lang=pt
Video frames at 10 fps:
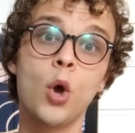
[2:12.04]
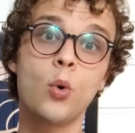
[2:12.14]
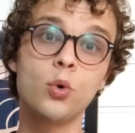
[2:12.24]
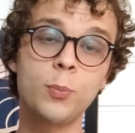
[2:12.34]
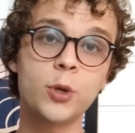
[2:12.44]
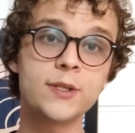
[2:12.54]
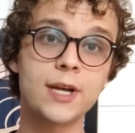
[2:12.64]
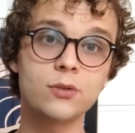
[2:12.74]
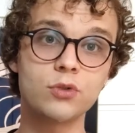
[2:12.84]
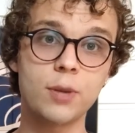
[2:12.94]
com o
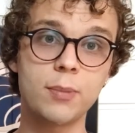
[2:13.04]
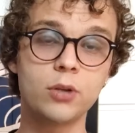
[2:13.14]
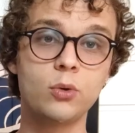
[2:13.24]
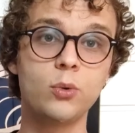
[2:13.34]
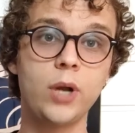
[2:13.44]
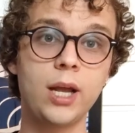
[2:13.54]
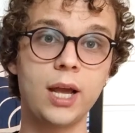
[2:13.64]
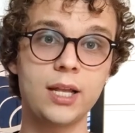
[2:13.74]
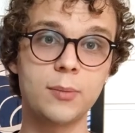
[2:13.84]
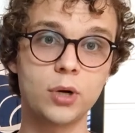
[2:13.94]
processo de abertura e
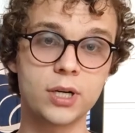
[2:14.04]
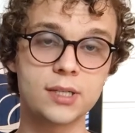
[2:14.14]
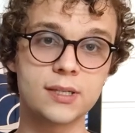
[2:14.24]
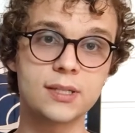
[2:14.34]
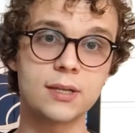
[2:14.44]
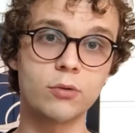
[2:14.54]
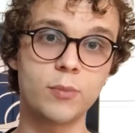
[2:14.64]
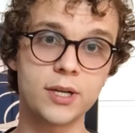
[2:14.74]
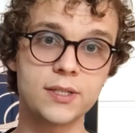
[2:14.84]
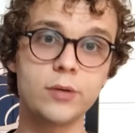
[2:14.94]
redemocratização no
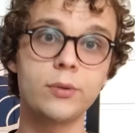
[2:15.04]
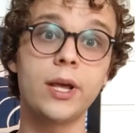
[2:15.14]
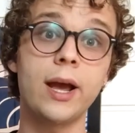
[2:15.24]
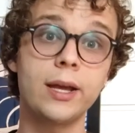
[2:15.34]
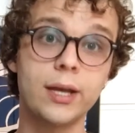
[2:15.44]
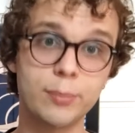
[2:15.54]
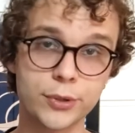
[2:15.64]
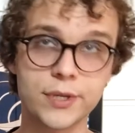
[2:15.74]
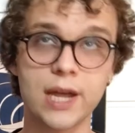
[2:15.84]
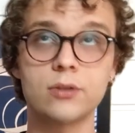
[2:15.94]
Brasil, que é aquele
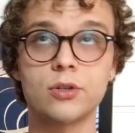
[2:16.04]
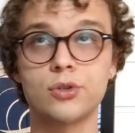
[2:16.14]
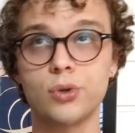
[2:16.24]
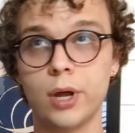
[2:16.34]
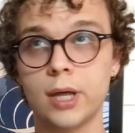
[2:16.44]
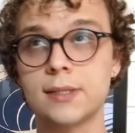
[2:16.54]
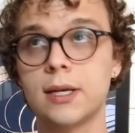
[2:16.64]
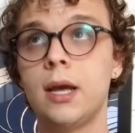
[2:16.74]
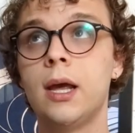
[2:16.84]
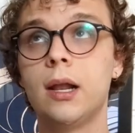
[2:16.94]
processo que a gente conhece,
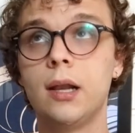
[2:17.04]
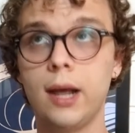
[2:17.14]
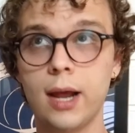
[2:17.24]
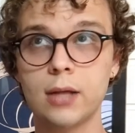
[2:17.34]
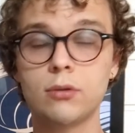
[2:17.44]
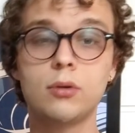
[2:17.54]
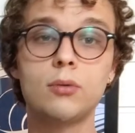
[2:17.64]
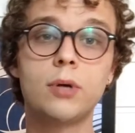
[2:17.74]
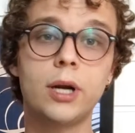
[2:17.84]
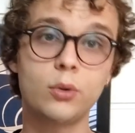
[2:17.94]

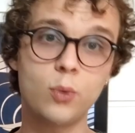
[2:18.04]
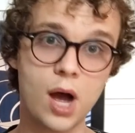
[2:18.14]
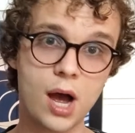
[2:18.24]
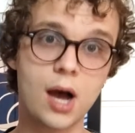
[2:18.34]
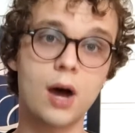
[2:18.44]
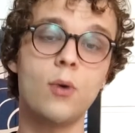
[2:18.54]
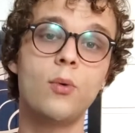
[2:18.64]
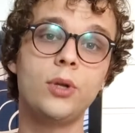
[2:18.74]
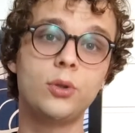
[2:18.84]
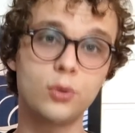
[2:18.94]
lento,
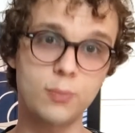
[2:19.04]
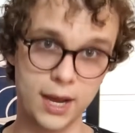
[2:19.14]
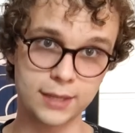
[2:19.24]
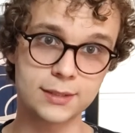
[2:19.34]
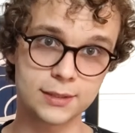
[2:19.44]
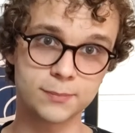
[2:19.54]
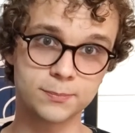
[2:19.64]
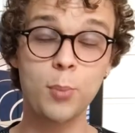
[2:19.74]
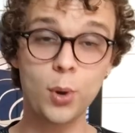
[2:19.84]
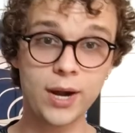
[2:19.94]
gradual e tudo mais.
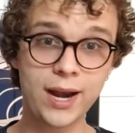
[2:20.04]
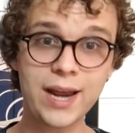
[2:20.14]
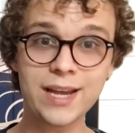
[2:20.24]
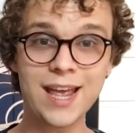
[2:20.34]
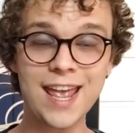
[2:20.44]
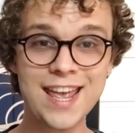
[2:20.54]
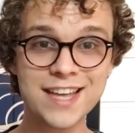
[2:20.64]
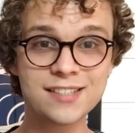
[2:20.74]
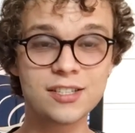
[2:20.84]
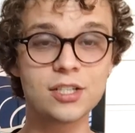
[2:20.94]
Porém,
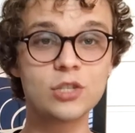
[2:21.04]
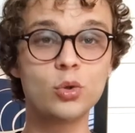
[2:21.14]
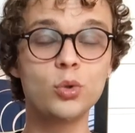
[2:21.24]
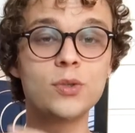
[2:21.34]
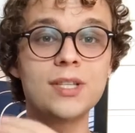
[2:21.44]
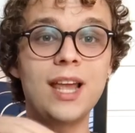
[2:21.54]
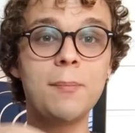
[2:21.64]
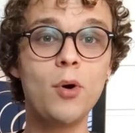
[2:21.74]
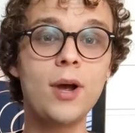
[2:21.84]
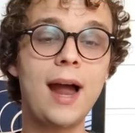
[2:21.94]
esses estudos
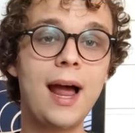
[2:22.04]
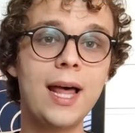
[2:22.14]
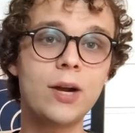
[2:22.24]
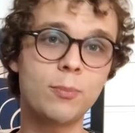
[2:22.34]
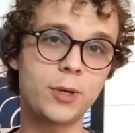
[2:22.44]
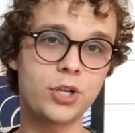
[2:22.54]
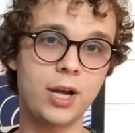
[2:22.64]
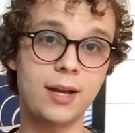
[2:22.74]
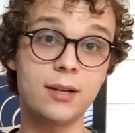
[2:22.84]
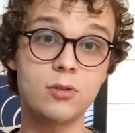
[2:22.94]
demoraram para
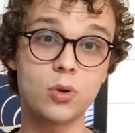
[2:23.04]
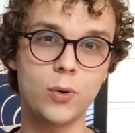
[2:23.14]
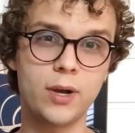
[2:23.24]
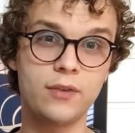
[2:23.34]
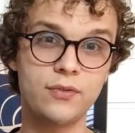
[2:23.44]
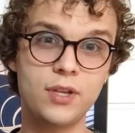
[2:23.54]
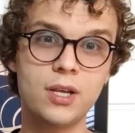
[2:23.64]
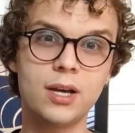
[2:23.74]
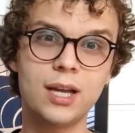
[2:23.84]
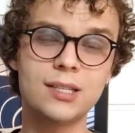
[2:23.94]
chegar na
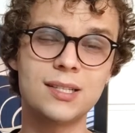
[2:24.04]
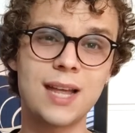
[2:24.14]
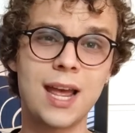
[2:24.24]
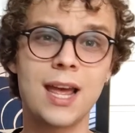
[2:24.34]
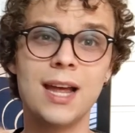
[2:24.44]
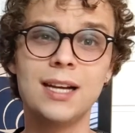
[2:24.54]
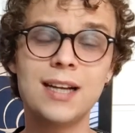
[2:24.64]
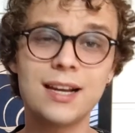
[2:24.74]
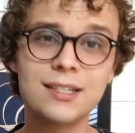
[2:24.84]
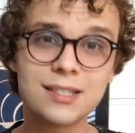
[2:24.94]
historiografia, quer dizer,
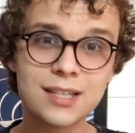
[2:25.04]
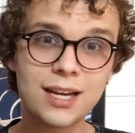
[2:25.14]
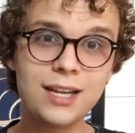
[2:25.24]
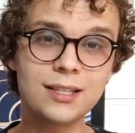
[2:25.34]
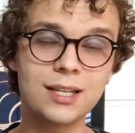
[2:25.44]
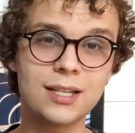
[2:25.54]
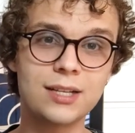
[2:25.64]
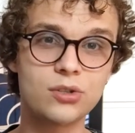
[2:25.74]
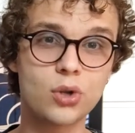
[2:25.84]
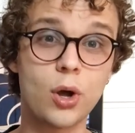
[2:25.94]
na escrita da
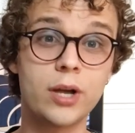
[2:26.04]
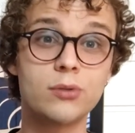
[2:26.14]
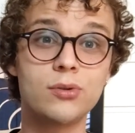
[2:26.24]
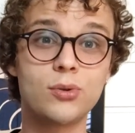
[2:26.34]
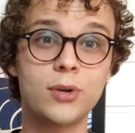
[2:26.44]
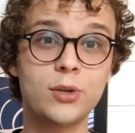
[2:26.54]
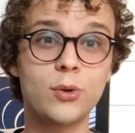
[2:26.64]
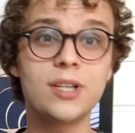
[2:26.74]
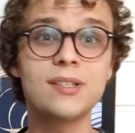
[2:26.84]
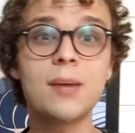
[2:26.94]
história, os
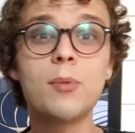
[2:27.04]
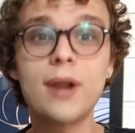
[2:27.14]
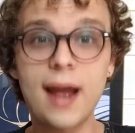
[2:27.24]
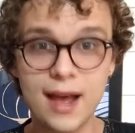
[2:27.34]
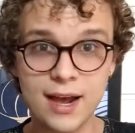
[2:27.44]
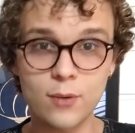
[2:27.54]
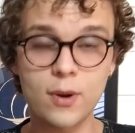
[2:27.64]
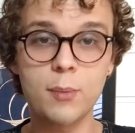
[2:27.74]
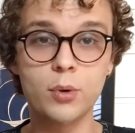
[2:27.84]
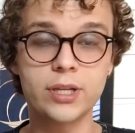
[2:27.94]
historiadores demoraram
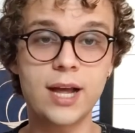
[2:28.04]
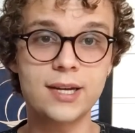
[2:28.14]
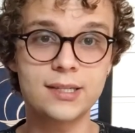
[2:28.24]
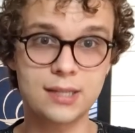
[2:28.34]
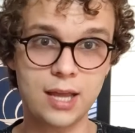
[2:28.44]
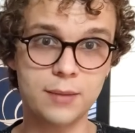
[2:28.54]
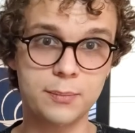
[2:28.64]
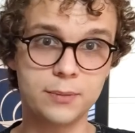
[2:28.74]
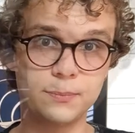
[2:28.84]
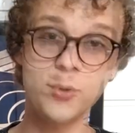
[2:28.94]
a abordar esse
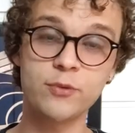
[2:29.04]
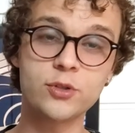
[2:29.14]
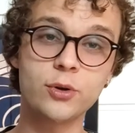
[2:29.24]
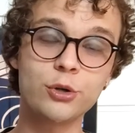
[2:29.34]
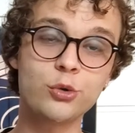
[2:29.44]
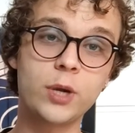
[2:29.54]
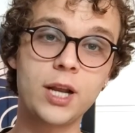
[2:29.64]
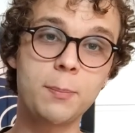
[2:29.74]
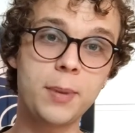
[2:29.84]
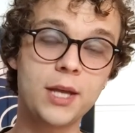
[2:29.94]
tema. A professora
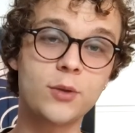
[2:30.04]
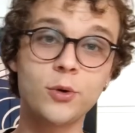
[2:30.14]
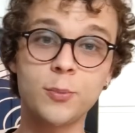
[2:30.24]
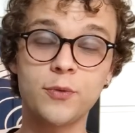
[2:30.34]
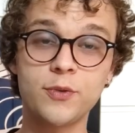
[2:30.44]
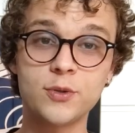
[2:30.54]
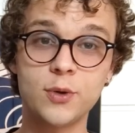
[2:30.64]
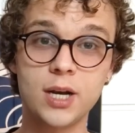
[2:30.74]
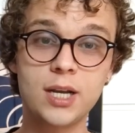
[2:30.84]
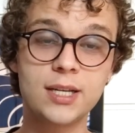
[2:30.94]
Joana Pedro e o
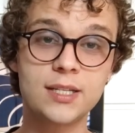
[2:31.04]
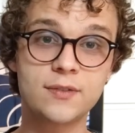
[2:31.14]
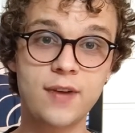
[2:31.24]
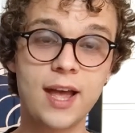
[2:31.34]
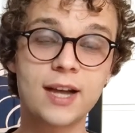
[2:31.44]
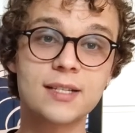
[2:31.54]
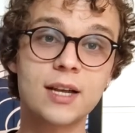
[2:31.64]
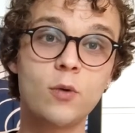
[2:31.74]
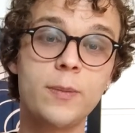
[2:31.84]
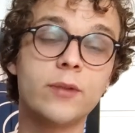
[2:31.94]
professor Elias Veras
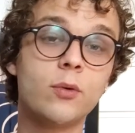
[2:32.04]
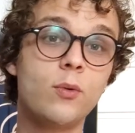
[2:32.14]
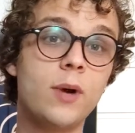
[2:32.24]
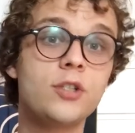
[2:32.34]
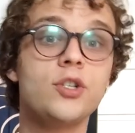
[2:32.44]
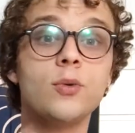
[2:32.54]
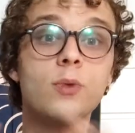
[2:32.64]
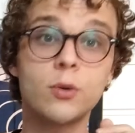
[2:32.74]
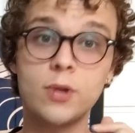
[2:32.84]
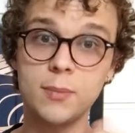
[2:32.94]
argumentam num artigo
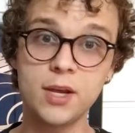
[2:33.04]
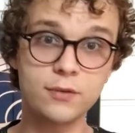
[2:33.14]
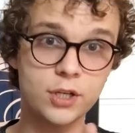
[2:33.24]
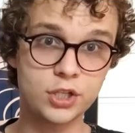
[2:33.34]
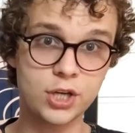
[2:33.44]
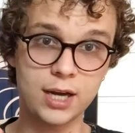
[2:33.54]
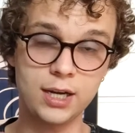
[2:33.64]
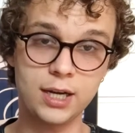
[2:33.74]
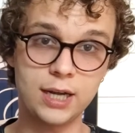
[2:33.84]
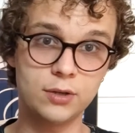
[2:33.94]
que eu também vou deixar
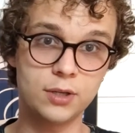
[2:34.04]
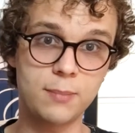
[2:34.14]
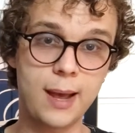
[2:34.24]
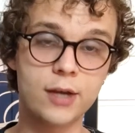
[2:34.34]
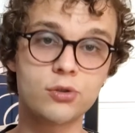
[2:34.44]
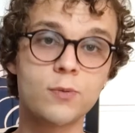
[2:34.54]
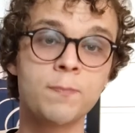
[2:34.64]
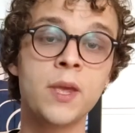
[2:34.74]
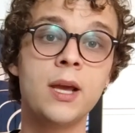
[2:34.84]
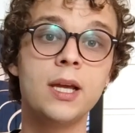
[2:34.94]
linkado aqui embaixo
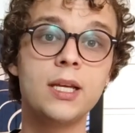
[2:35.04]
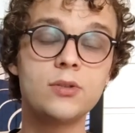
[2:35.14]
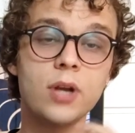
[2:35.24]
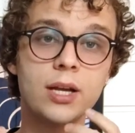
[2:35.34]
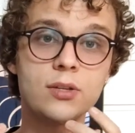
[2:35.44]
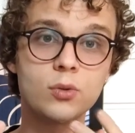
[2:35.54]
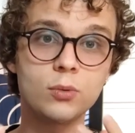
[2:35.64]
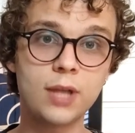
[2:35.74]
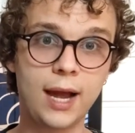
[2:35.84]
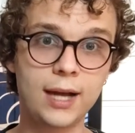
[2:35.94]
que isso é
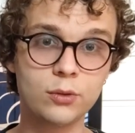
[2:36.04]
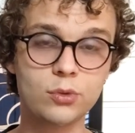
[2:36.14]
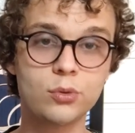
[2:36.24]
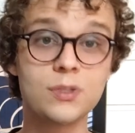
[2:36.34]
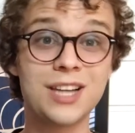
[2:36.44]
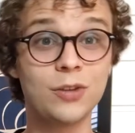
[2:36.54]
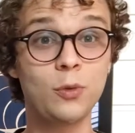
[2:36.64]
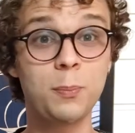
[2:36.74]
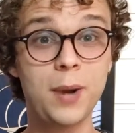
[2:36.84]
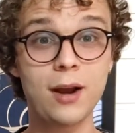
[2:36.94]
resultado de um
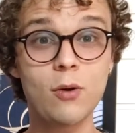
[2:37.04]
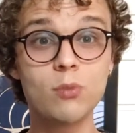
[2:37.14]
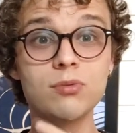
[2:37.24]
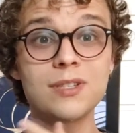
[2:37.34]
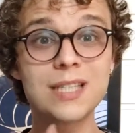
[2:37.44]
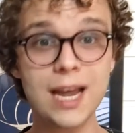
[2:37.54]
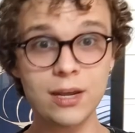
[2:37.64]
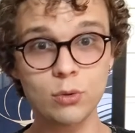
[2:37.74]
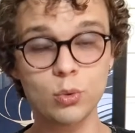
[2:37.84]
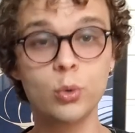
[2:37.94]
certo
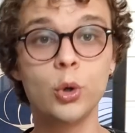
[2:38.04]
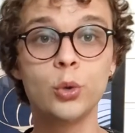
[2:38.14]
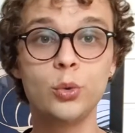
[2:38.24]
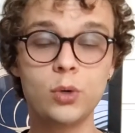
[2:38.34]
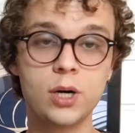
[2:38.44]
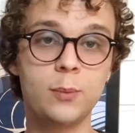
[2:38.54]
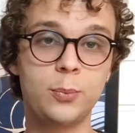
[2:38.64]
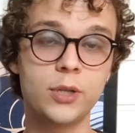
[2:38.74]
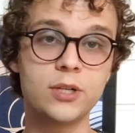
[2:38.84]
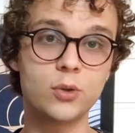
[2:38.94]
preconceito do
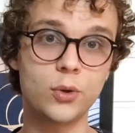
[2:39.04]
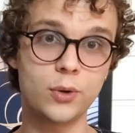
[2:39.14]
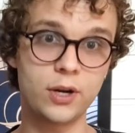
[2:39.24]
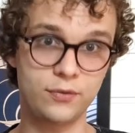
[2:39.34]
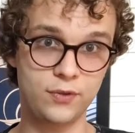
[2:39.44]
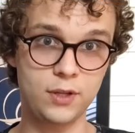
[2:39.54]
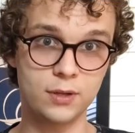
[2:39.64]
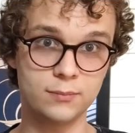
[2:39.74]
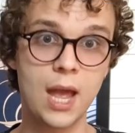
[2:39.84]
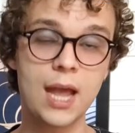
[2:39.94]
campo da historiografia.